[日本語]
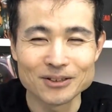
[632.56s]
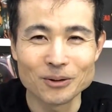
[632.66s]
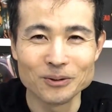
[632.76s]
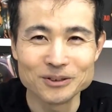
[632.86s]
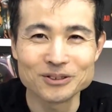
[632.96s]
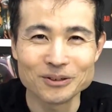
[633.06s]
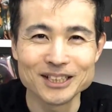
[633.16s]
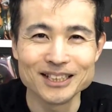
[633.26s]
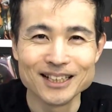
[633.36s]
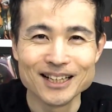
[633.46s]
本当
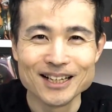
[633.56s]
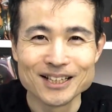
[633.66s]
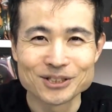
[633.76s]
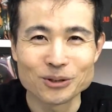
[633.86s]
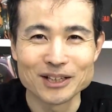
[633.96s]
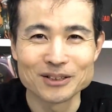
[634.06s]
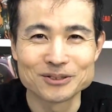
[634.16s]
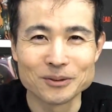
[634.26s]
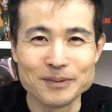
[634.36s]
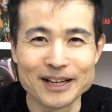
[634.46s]
に昭和の
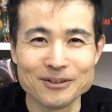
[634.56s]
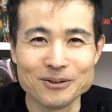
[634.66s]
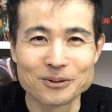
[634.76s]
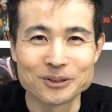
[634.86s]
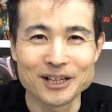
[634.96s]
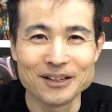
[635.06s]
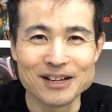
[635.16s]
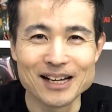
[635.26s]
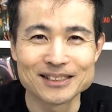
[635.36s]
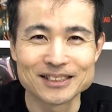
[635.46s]
ゾンビ映画の予告編
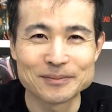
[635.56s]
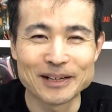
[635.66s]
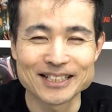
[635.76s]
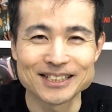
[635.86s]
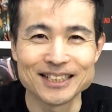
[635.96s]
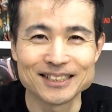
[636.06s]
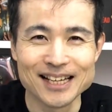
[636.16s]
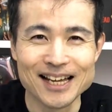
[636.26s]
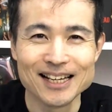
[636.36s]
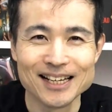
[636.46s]
は素晴らしいです
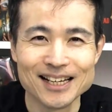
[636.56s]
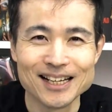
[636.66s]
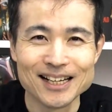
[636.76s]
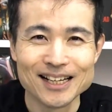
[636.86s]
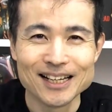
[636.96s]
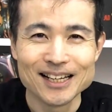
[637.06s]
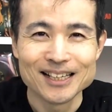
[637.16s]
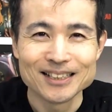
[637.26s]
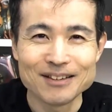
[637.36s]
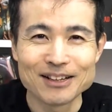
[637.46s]
ね。
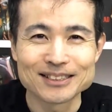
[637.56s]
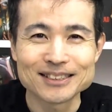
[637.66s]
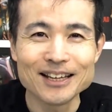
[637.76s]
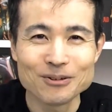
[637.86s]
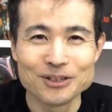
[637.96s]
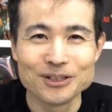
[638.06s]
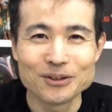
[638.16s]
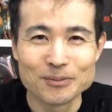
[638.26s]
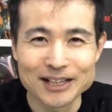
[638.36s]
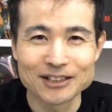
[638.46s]
では最後に
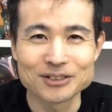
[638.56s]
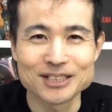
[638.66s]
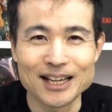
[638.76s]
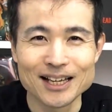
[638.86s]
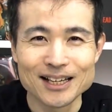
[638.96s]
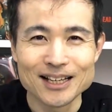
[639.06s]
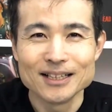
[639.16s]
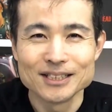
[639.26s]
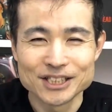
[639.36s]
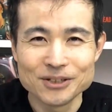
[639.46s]
おまけとして、
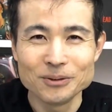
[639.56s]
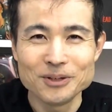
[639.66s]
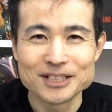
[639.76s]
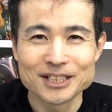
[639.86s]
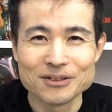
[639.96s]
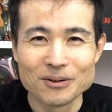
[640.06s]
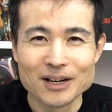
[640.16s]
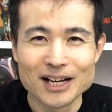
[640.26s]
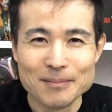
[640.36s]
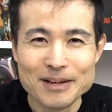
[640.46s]
資料の餌食の
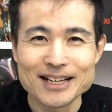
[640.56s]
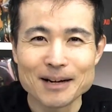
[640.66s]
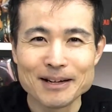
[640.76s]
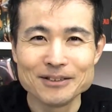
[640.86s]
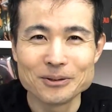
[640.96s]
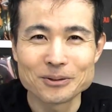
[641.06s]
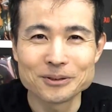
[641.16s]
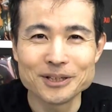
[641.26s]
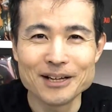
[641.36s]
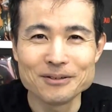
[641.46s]
アメリカ版の予告
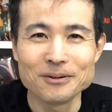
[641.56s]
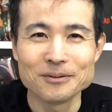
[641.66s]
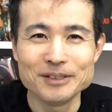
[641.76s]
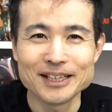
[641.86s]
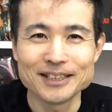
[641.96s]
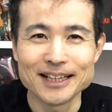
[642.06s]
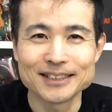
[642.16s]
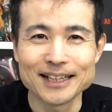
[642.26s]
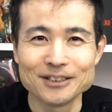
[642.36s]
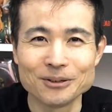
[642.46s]
編を見ていただき
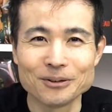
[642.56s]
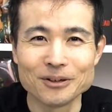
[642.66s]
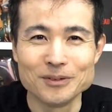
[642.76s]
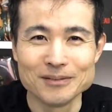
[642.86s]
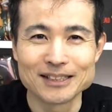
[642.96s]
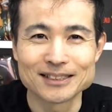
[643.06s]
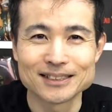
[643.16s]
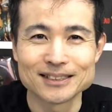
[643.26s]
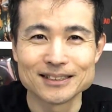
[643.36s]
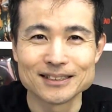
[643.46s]
たいと思います。
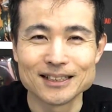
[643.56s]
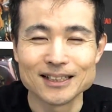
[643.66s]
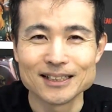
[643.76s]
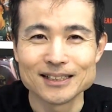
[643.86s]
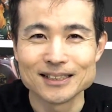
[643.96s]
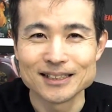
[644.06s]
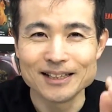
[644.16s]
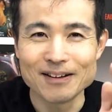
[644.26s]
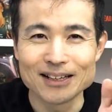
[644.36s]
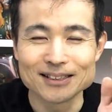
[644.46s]
で
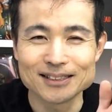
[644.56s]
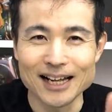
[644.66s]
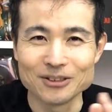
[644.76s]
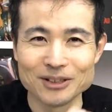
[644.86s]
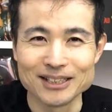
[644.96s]
はスタートで